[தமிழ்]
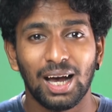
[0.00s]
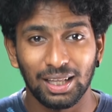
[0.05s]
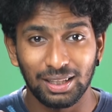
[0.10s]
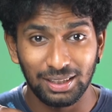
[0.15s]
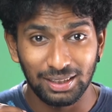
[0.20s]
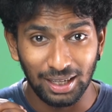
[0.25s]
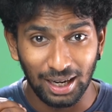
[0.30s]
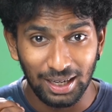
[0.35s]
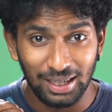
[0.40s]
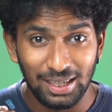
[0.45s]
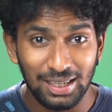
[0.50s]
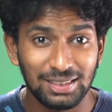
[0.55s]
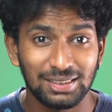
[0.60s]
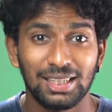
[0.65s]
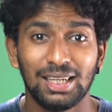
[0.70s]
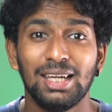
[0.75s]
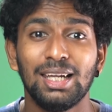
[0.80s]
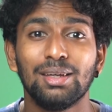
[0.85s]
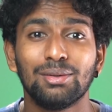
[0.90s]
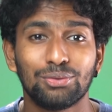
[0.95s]
அது நல்ல
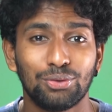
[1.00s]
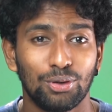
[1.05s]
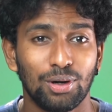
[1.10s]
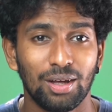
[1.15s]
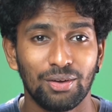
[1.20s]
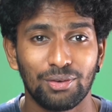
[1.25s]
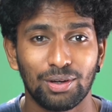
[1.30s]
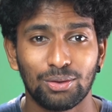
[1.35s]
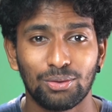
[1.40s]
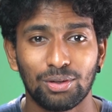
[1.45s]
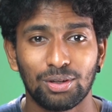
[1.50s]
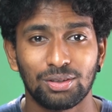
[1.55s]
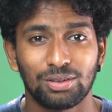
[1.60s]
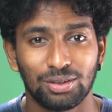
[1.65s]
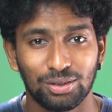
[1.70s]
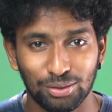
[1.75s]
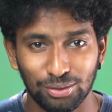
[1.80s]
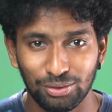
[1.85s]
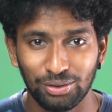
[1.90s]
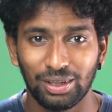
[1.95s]
செல்லிங் ஃபோனாகவே கூட
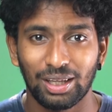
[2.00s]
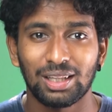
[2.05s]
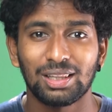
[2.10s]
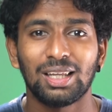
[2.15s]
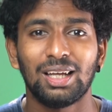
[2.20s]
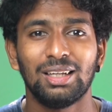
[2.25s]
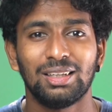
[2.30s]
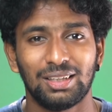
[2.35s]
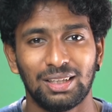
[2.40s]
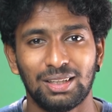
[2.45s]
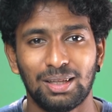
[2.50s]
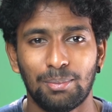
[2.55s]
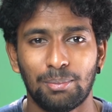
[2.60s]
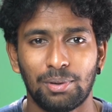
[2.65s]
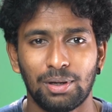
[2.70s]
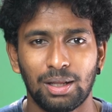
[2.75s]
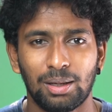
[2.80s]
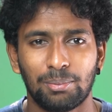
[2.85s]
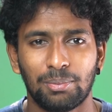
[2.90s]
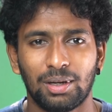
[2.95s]
இருந்திருக்கும் இருந்தாலும் இதே தான்
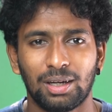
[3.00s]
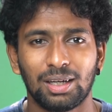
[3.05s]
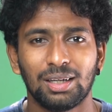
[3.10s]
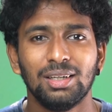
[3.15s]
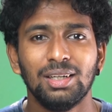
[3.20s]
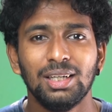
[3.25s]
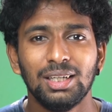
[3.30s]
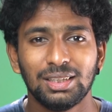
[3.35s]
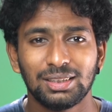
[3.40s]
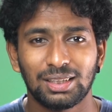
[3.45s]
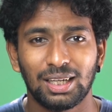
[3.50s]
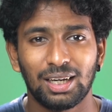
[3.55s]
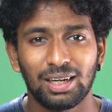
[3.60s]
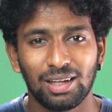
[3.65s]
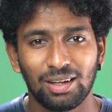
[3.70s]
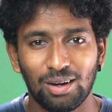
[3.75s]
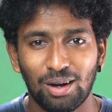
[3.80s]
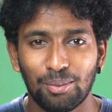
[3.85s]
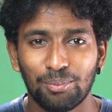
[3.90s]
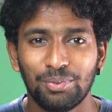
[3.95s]
பண்ணியிருப்பாங்க சில
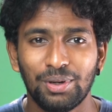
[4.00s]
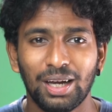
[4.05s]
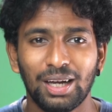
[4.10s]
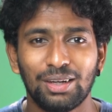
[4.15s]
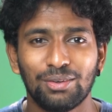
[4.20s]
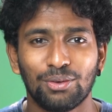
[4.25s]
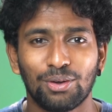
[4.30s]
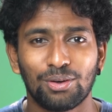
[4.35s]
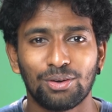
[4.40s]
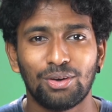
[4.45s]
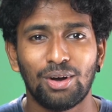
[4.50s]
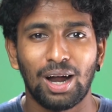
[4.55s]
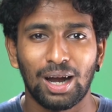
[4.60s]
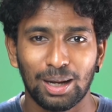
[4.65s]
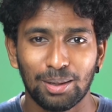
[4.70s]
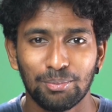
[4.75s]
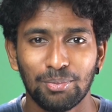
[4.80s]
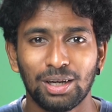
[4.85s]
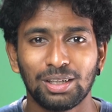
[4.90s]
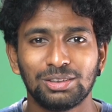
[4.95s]
நேரம் அப்டேட் வரும்
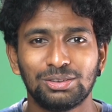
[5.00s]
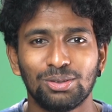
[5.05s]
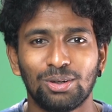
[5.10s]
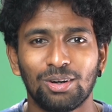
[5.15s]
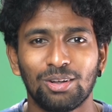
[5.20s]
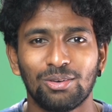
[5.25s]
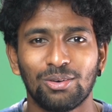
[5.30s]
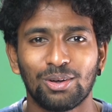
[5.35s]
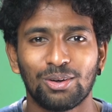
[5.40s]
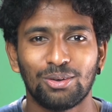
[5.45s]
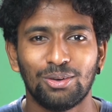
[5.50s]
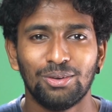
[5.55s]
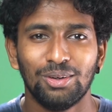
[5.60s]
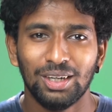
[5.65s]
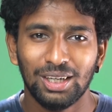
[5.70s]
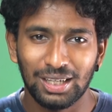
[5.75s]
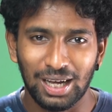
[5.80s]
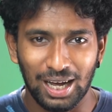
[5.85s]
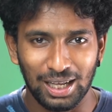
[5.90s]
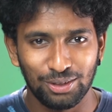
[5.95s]
ஆனால் பக்ஸோடு வரும்
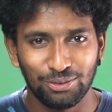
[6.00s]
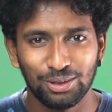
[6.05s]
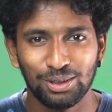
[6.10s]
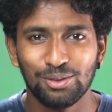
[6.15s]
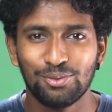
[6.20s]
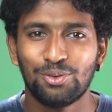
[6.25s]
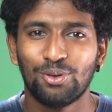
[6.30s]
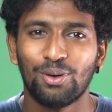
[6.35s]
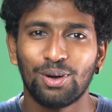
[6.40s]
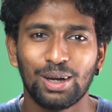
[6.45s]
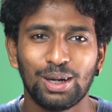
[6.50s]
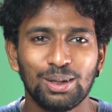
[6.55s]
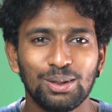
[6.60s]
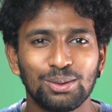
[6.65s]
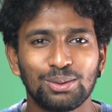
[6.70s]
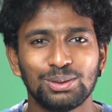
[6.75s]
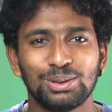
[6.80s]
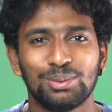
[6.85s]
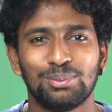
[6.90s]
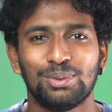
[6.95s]
அது வந்து ஃபோனை
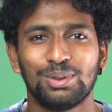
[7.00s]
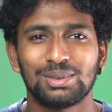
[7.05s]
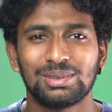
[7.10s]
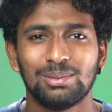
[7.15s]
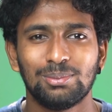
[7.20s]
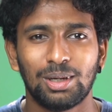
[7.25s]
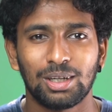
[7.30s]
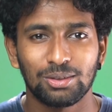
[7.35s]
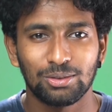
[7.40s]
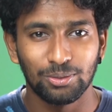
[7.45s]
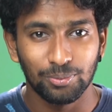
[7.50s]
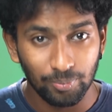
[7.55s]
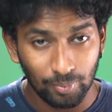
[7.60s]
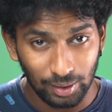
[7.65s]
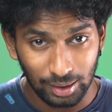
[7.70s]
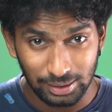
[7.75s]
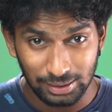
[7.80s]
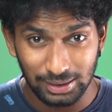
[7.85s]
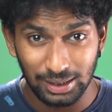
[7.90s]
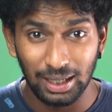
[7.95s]
இன்னும் கொஞ்சம் மோசமாக்கும்
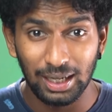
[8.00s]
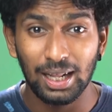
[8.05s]
சில